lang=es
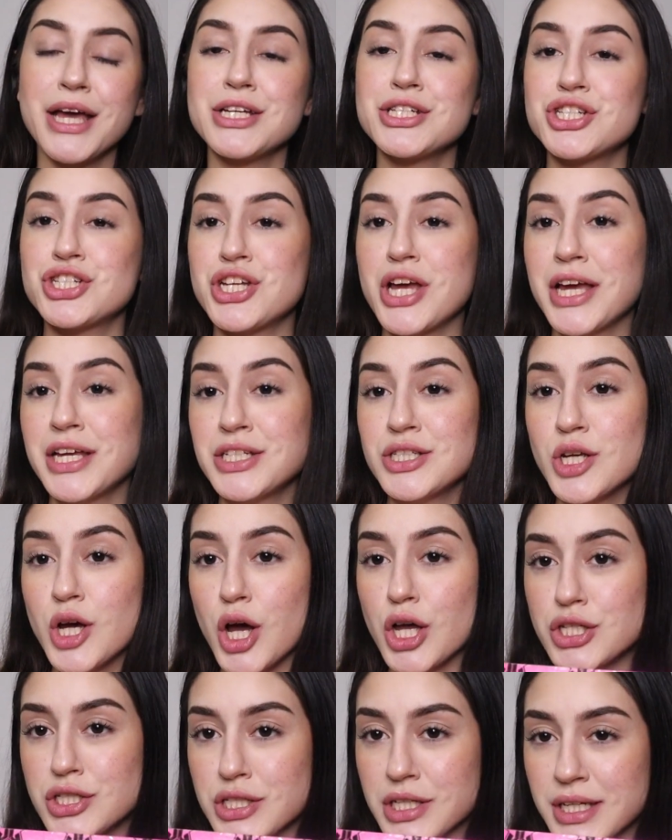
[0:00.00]
Shane
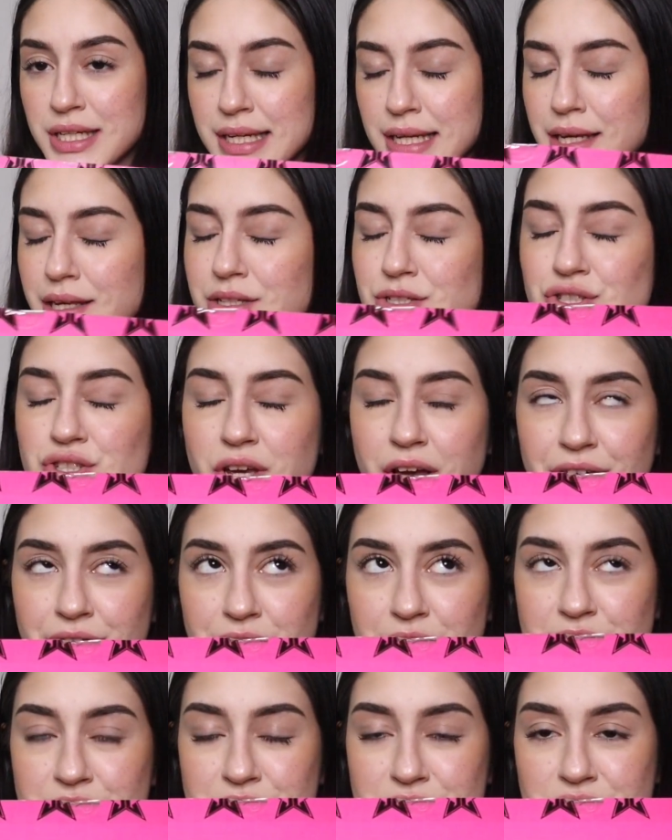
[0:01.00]
Dawson y
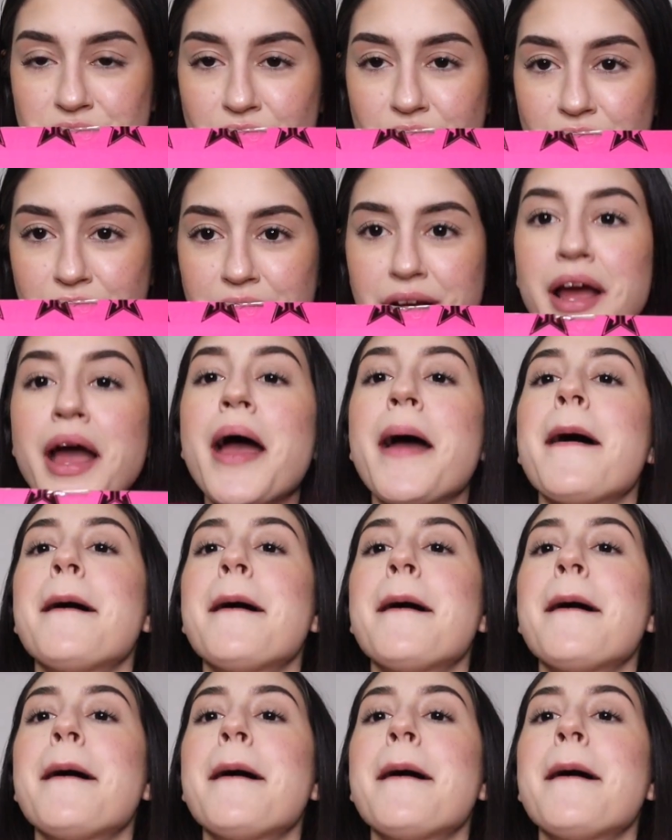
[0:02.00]
Jeffree Star